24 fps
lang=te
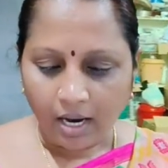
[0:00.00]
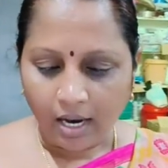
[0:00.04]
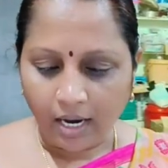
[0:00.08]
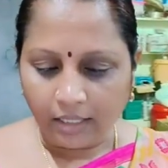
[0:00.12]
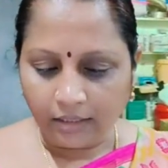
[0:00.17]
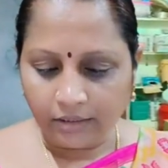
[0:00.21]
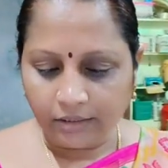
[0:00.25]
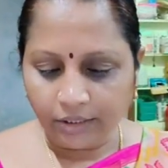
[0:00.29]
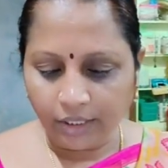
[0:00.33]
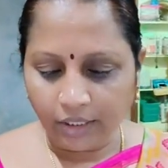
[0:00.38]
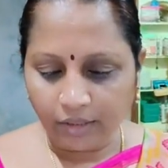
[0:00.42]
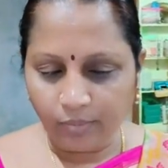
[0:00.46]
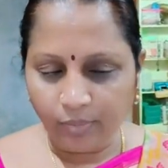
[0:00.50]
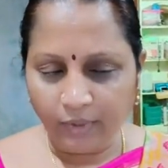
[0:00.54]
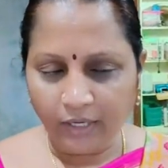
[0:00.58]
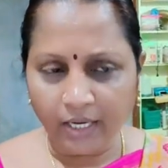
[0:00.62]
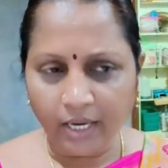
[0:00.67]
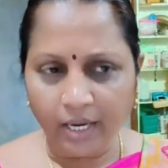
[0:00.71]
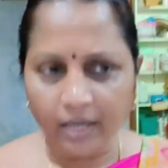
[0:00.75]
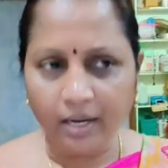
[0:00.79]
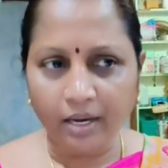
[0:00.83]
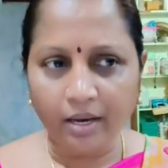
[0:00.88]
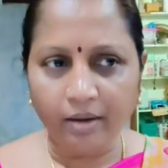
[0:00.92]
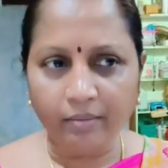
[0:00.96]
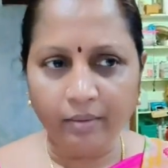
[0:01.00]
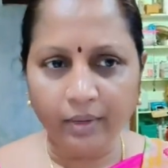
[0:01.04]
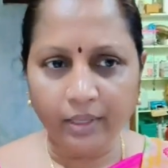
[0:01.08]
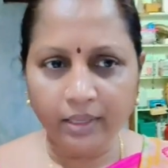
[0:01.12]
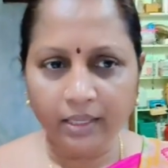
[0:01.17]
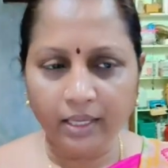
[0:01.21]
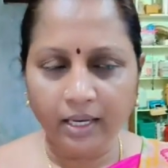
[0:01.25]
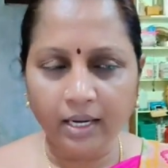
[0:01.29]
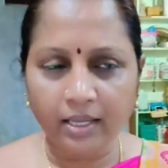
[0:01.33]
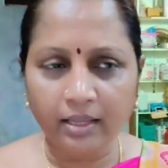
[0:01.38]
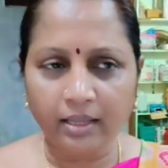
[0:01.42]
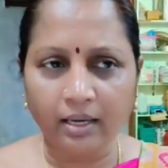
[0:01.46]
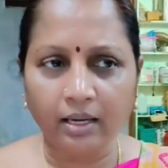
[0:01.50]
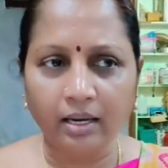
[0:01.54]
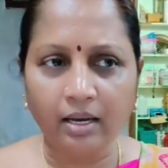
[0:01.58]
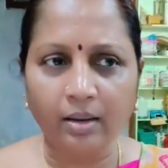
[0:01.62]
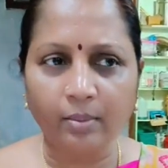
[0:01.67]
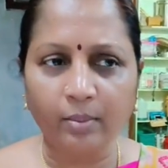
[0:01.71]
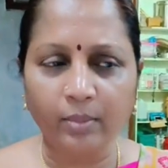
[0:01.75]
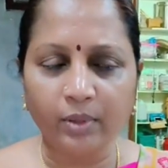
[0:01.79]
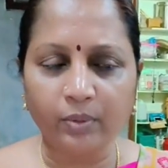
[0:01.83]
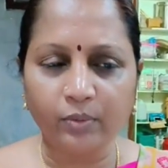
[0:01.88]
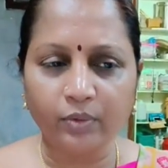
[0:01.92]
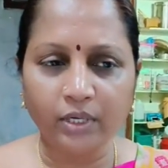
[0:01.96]
ఆధ్యాత్మికంగా వ్యక్తిగతంగా
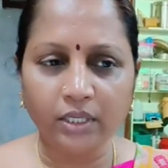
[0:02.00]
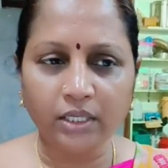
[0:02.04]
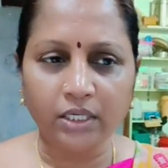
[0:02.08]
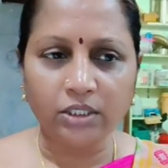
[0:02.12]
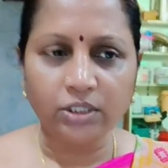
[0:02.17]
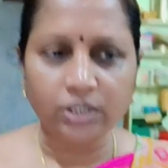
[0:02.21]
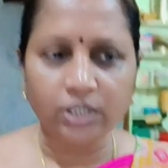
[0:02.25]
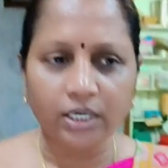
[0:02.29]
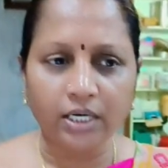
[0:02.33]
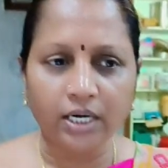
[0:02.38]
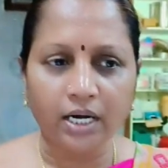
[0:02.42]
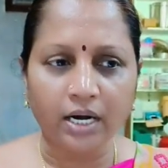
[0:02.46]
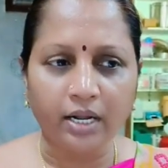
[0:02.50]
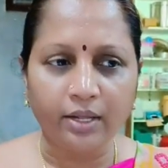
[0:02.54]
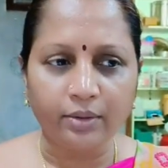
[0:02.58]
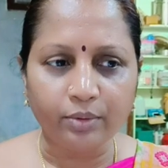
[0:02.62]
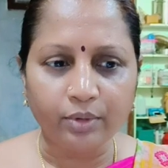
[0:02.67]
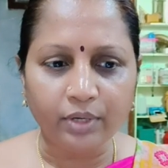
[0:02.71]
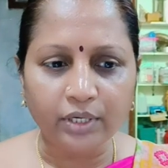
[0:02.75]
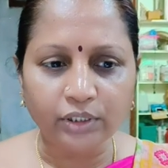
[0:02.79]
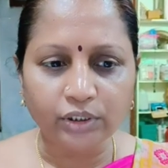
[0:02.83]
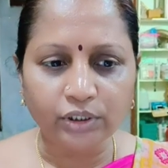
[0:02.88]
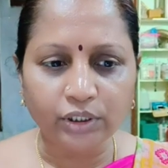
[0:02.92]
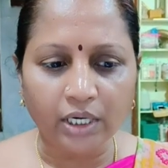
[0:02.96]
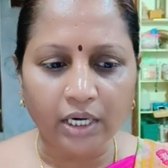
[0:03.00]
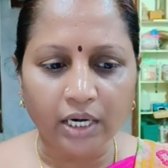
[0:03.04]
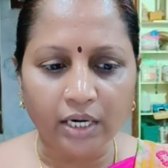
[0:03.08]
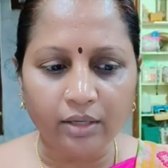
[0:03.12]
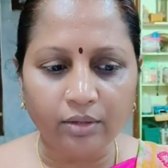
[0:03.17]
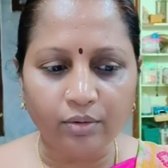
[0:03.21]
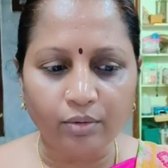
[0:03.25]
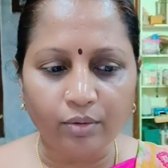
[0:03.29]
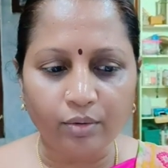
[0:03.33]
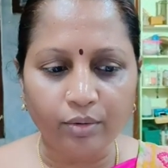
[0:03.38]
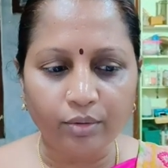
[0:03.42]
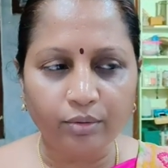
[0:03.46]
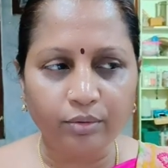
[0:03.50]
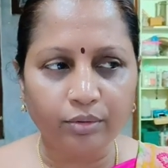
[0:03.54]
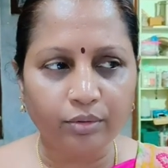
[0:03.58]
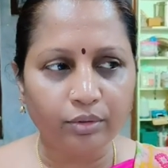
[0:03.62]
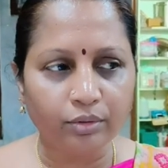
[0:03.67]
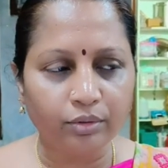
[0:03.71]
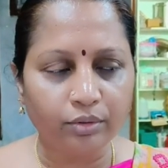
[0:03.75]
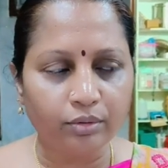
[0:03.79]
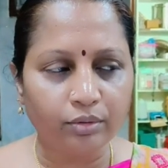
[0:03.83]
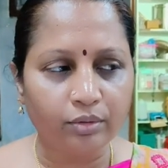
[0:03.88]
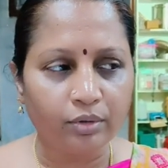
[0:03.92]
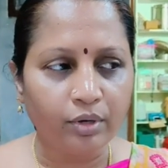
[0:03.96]
మీరు ఉన్నత శిఖరాలు అధిరోహించాలని
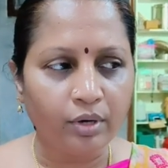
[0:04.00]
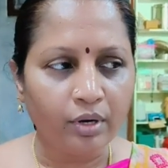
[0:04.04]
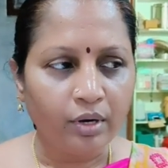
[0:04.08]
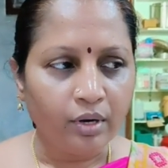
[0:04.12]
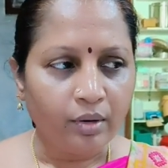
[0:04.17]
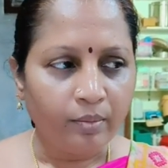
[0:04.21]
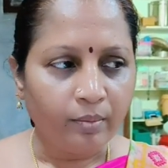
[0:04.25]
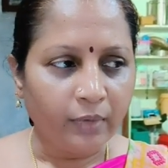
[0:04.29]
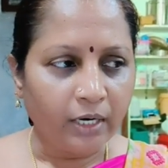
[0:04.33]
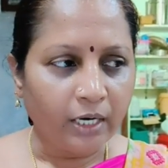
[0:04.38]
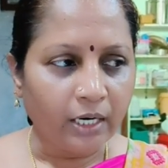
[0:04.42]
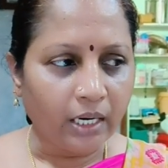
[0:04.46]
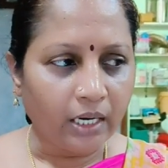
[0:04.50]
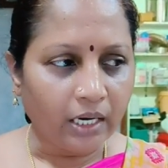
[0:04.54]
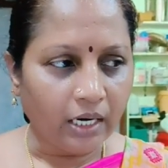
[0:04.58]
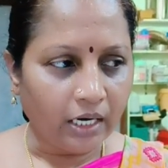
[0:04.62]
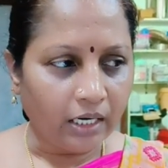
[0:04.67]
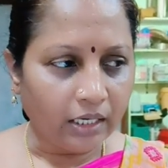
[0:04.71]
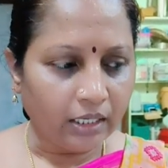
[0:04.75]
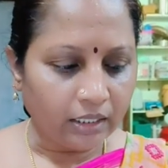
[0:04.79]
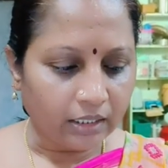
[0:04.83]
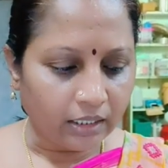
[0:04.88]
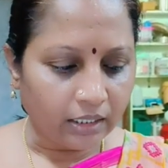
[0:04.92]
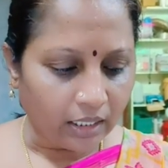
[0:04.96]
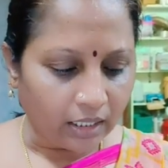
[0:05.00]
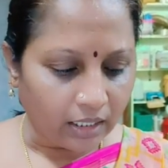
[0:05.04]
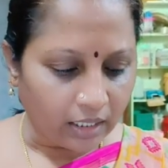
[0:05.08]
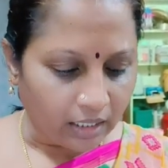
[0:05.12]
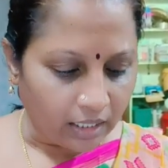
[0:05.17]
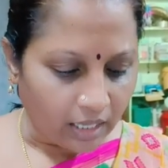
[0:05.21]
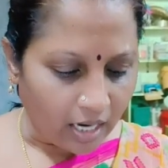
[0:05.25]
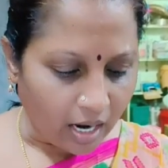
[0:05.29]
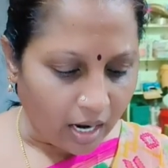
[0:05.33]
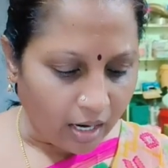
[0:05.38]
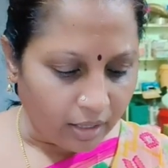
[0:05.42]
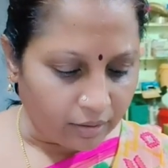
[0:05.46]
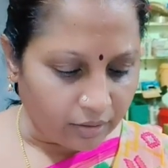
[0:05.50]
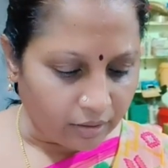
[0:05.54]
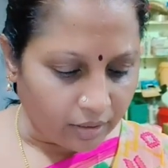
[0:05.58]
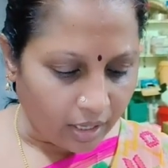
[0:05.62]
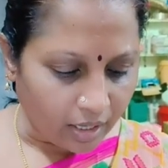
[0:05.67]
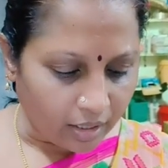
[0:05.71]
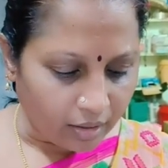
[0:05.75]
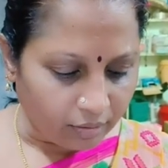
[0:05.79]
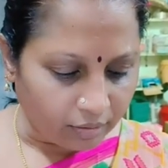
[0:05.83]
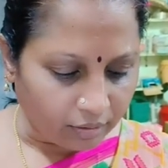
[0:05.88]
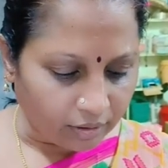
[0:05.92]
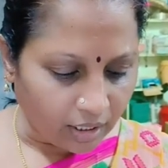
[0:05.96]
కోరుకుంటూ మీకు ఎన్నటికీ తరగని ఆయుర
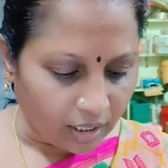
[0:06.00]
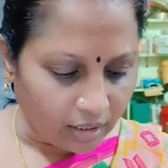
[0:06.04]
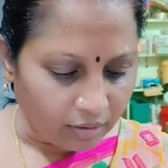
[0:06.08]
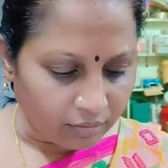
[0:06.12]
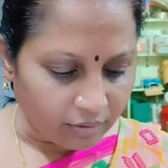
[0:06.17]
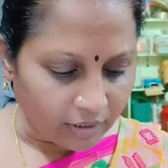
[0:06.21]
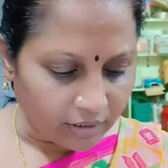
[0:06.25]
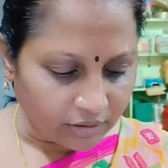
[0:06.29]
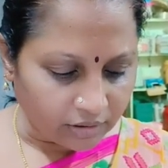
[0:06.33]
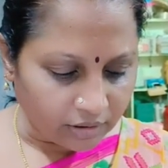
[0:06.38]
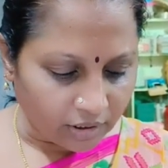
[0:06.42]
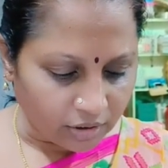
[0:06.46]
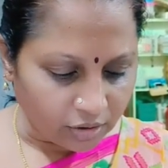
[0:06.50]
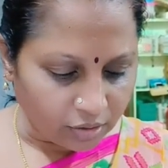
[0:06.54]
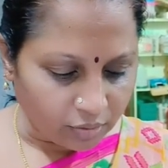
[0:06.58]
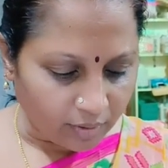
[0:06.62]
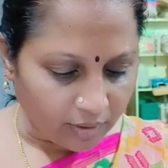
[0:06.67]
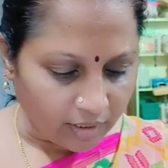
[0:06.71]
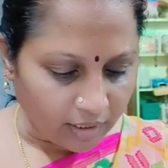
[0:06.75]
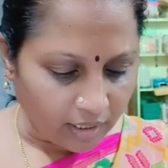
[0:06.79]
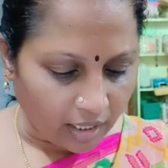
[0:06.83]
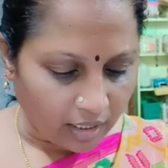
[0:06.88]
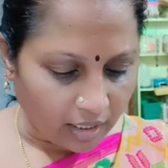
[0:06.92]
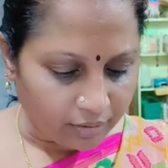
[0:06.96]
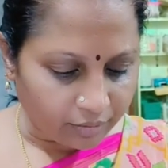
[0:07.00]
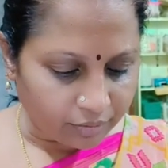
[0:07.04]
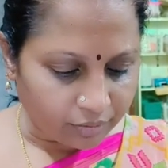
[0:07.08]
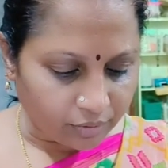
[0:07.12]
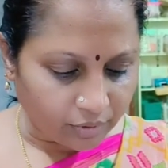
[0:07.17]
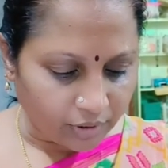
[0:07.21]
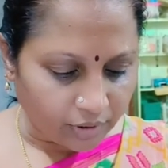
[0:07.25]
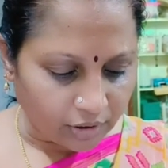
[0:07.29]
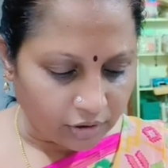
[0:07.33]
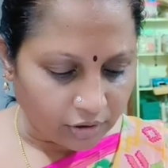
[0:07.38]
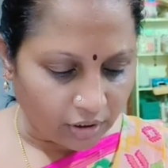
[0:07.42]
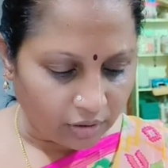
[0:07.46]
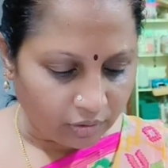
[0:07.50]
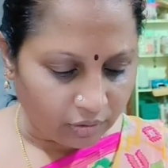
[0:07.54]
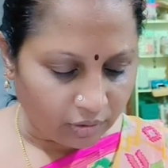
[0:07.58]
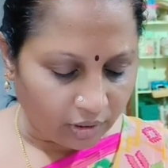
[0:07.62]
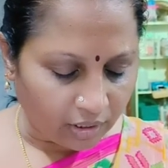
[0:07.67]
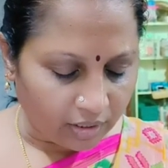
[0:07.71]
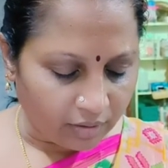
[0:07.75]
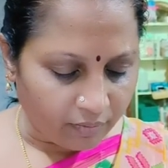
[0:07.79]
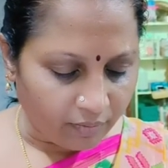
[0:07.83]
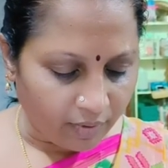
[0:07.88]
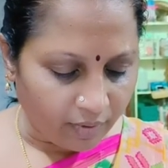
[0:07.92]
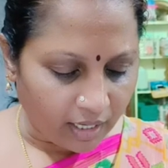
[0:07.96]
ఆరోగ్యాలు అష్టైశ్వర్యాలు
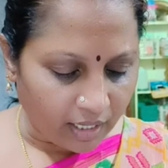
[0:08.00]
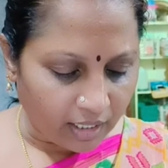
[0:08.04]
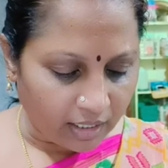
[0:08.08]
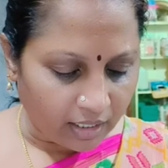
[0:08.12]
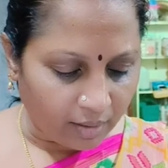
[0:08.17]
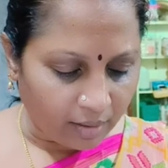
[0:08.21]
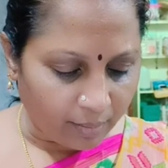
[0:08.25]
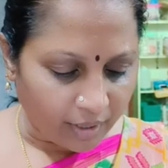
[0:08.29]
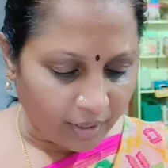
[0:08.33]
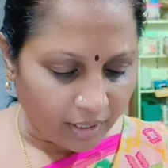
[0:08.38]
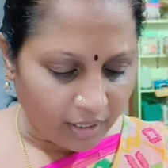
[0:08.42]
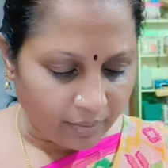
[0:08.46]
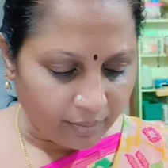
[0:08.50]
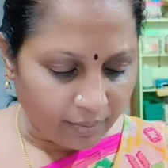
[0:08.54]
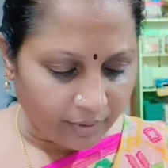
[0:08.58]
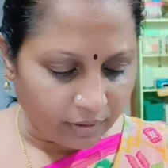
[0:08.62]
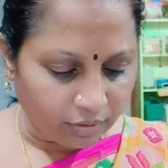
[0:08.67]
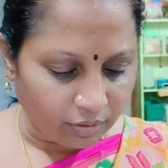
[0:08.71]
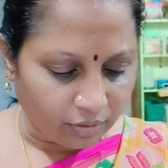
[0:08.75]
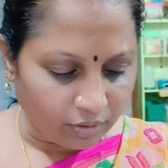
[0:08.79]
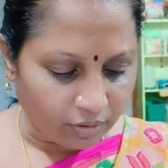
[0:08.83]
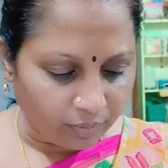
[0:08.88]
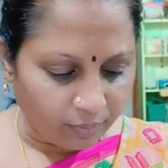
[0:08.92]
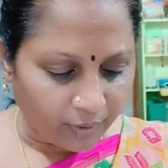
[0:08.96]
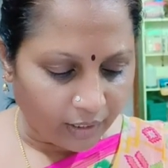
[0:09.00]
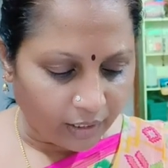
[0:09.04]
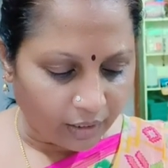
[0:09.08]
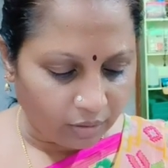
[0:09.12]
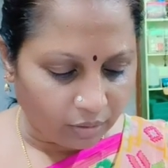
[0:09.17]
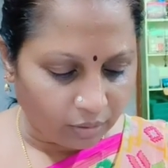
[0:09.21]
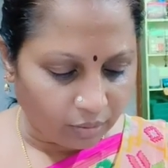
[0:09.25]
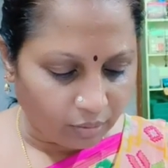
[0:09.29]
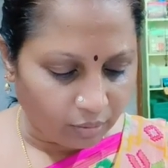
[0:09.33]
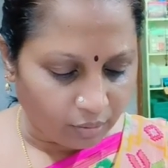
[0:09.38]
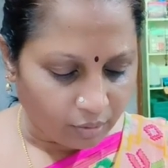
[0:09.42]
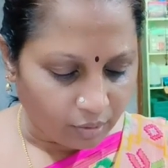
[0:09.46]
సుఖశాంతులను ఇవ్వాలని ఆ భగవంతుని వేడుతూ